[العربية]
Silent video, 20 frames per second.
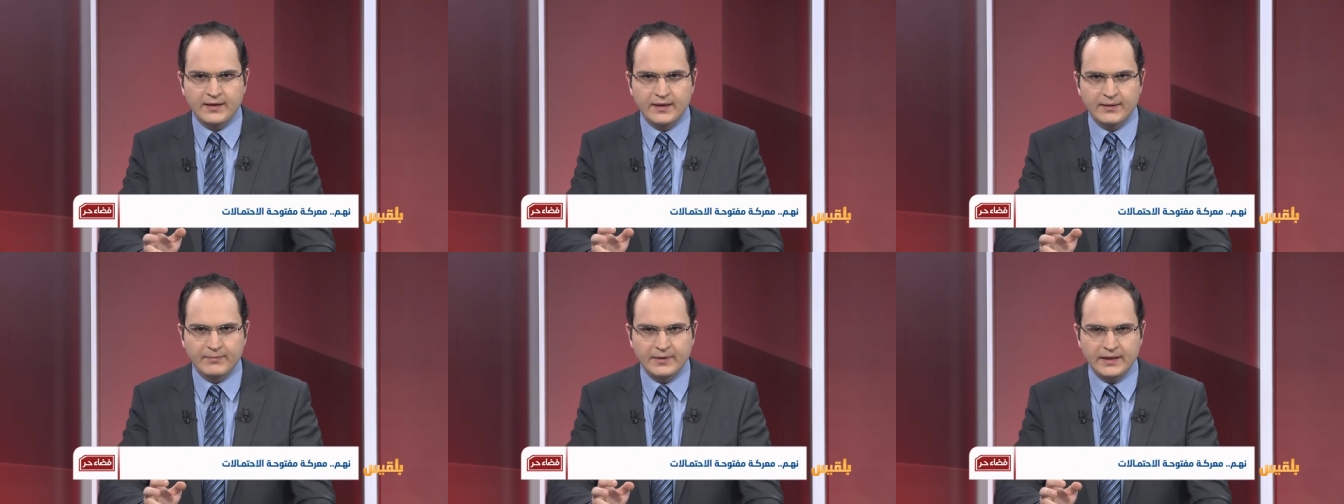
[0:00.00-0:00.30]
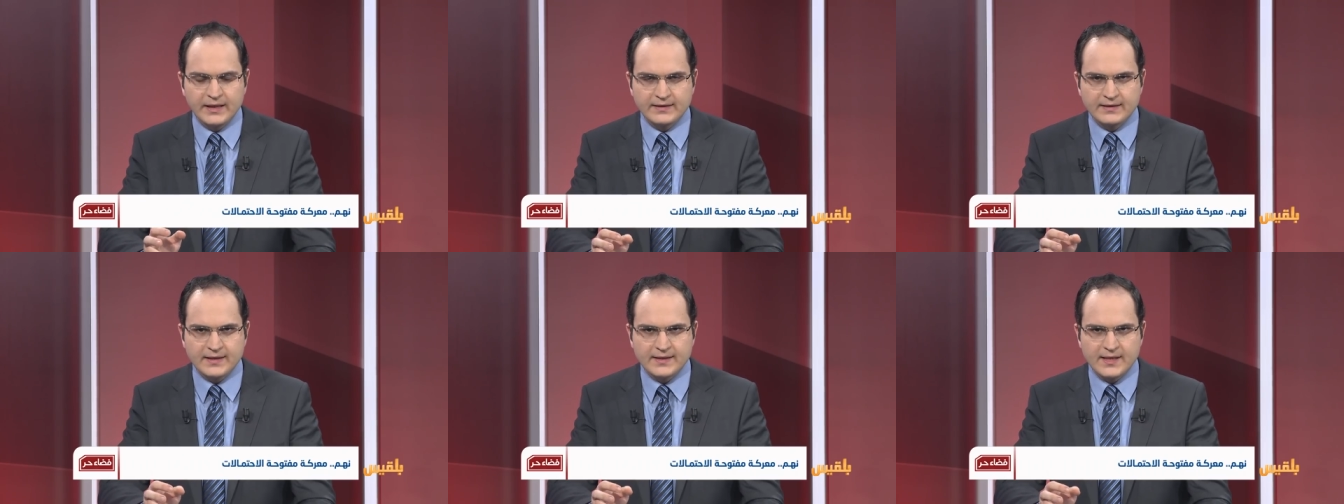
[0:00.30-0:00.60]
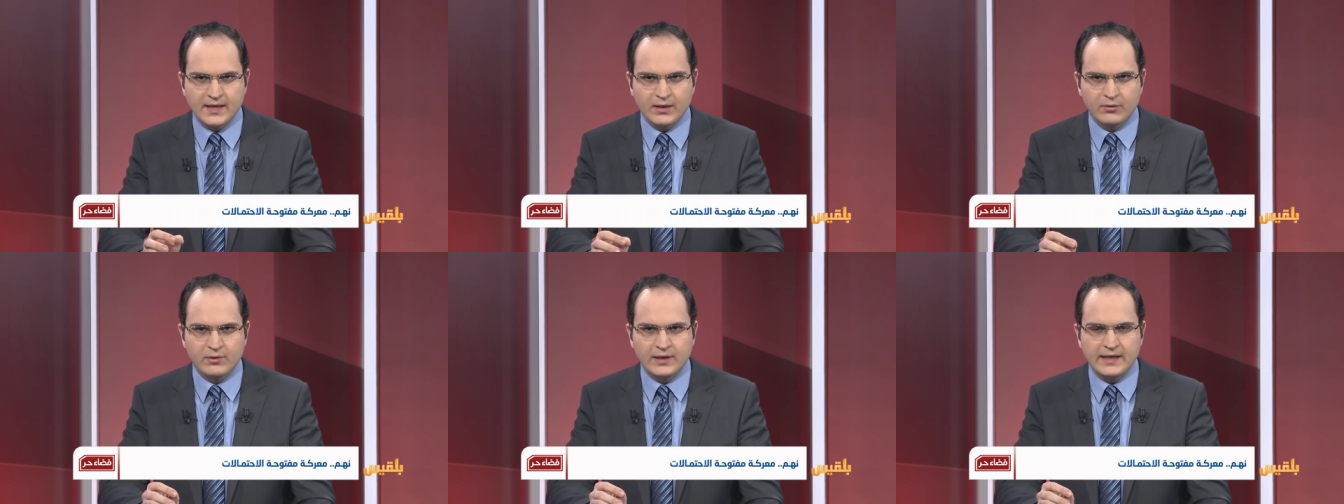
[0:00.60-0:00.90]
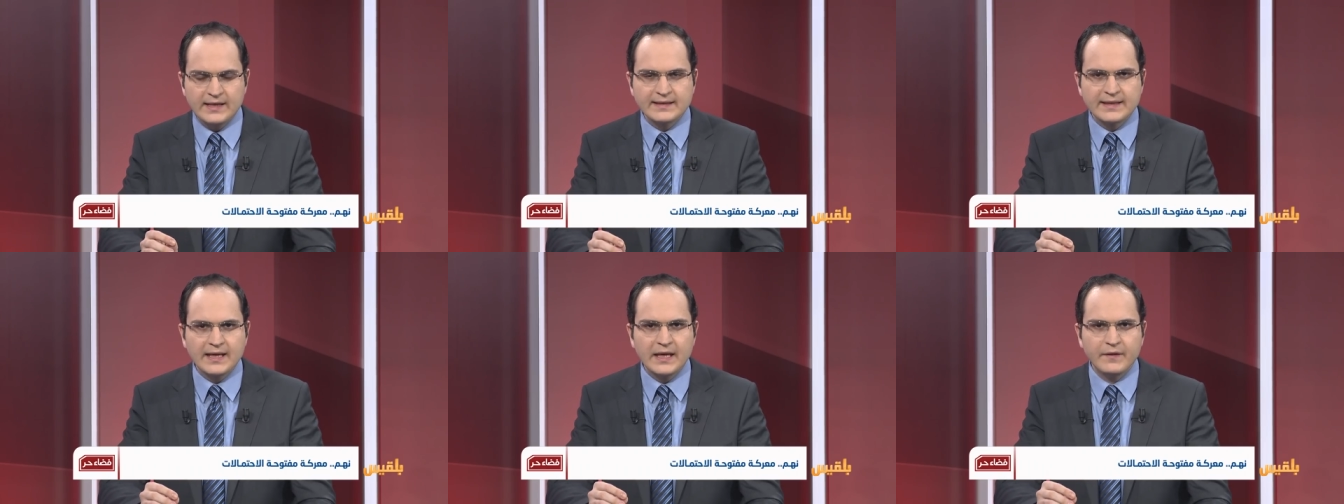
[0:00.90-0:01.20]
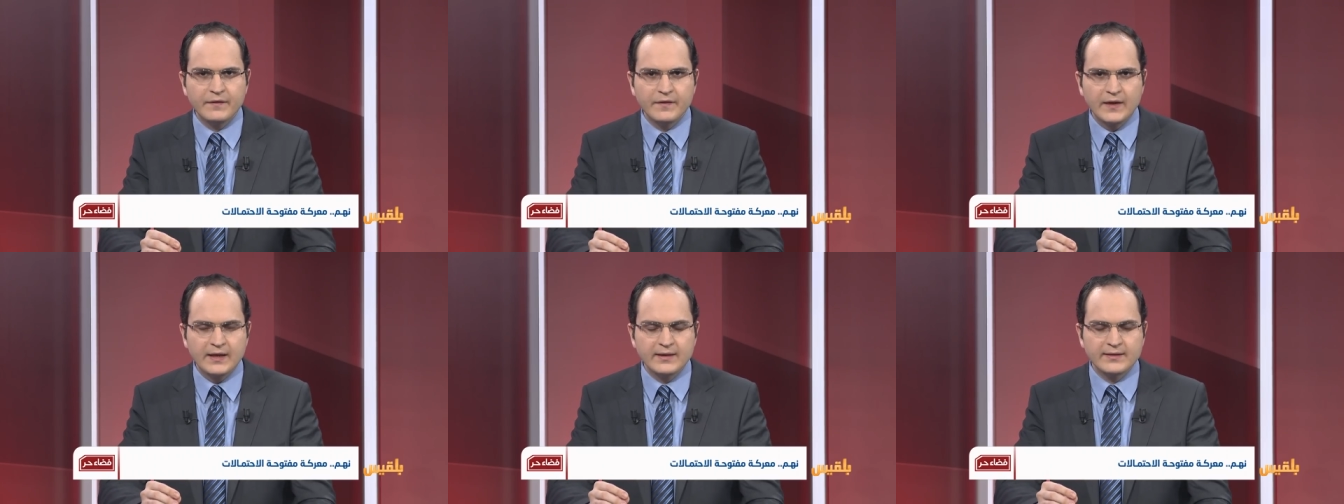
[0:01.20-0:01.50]
من التساؤلات
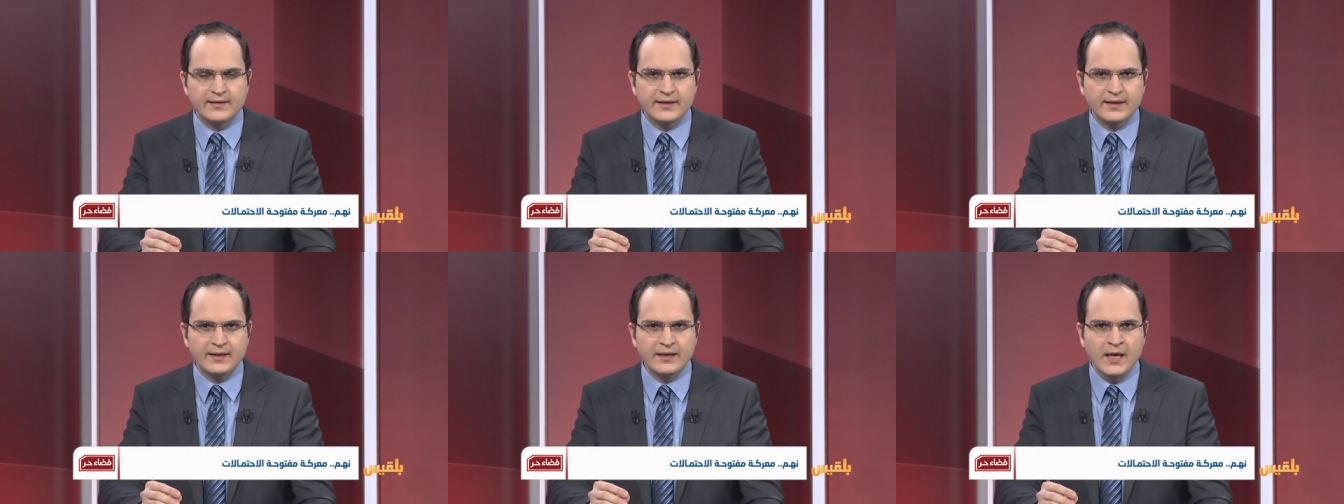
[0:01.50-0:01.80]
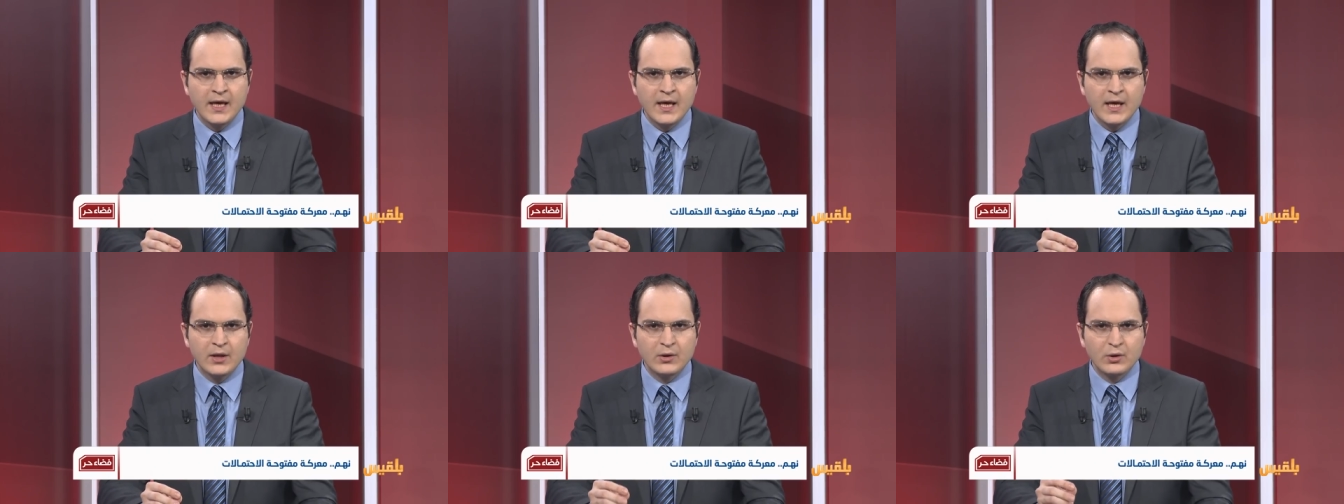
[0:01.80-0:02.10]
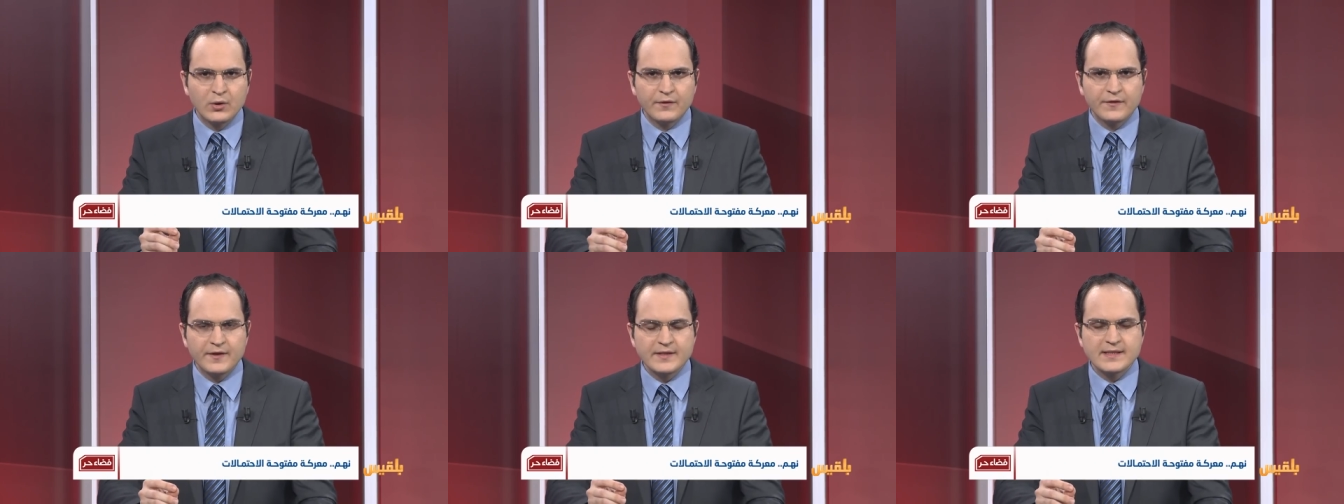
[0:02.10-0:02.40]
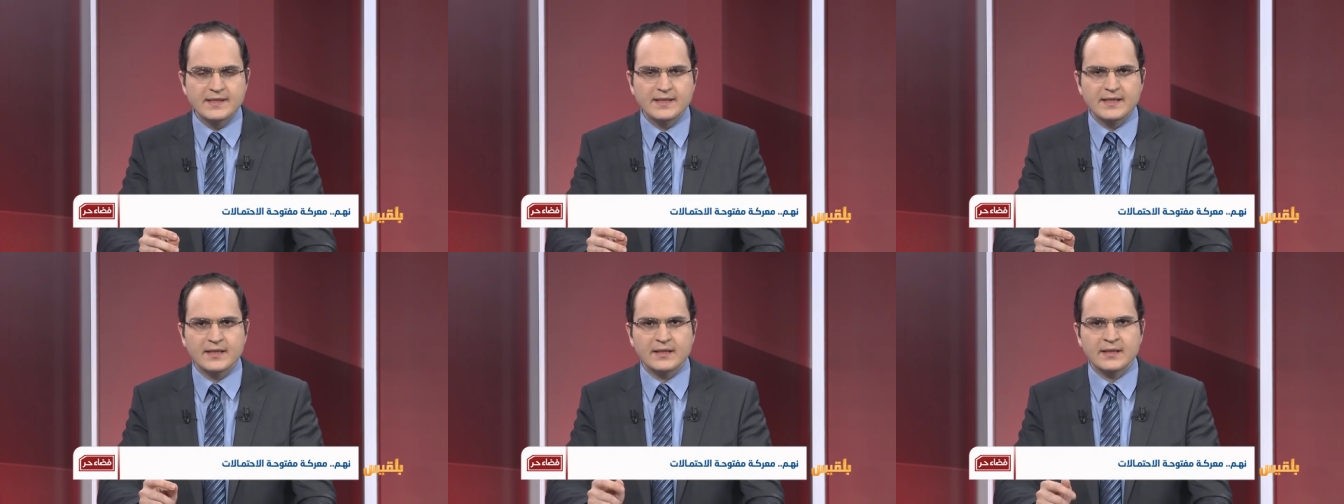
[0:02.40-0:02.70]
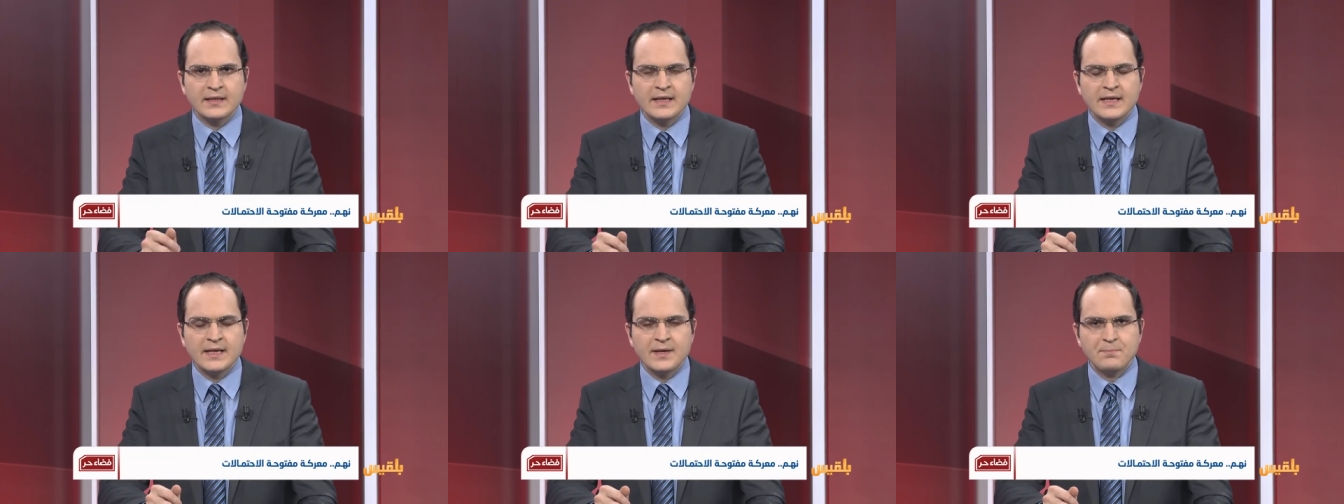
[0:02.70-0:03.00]
كيف أنت تفسر
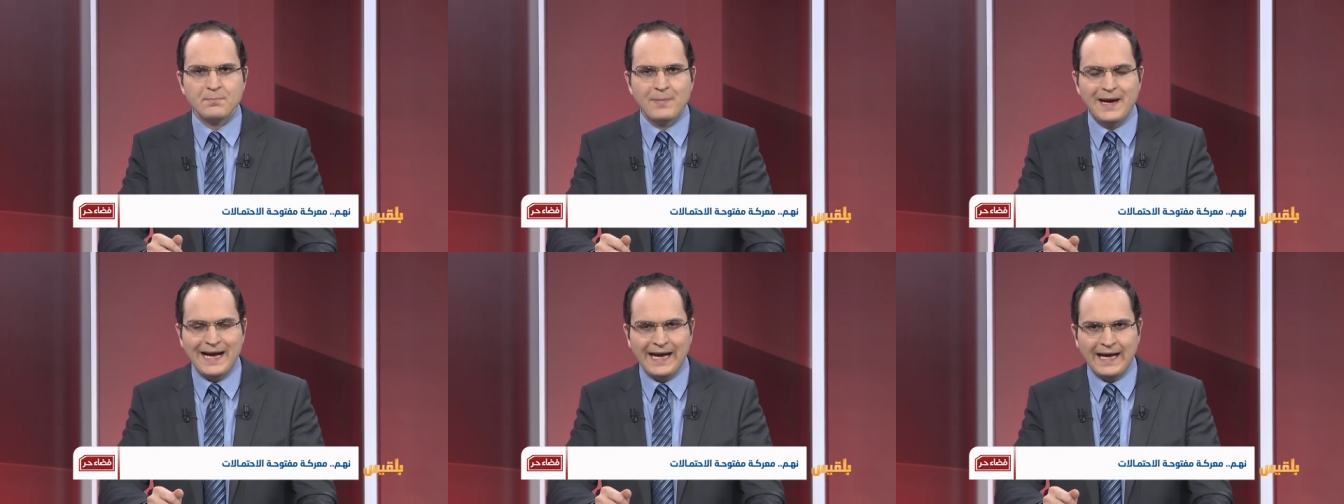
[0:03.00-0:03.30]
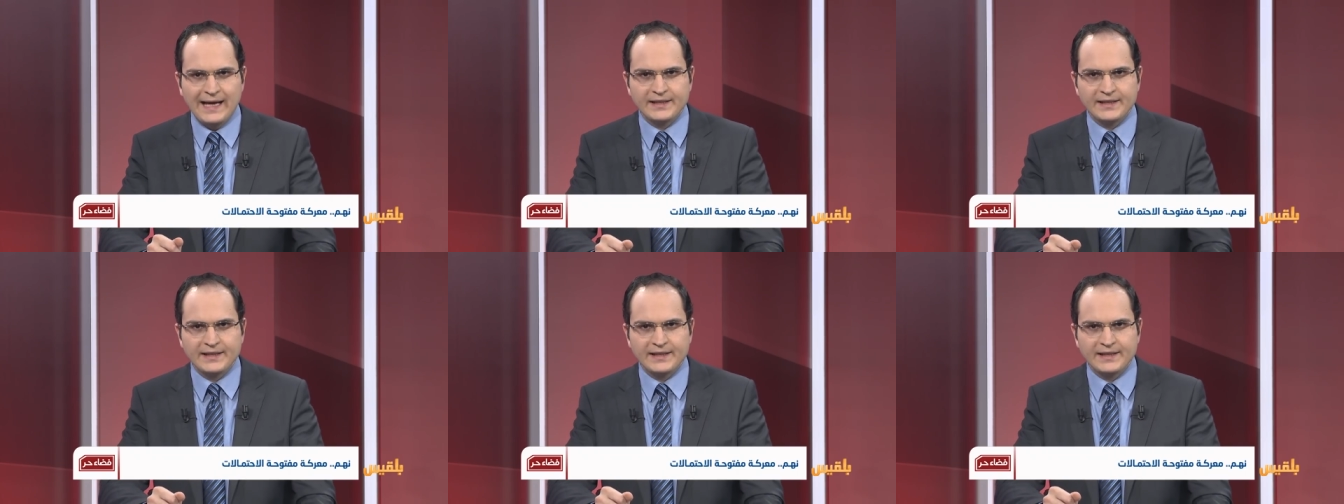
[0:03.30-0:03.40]
ما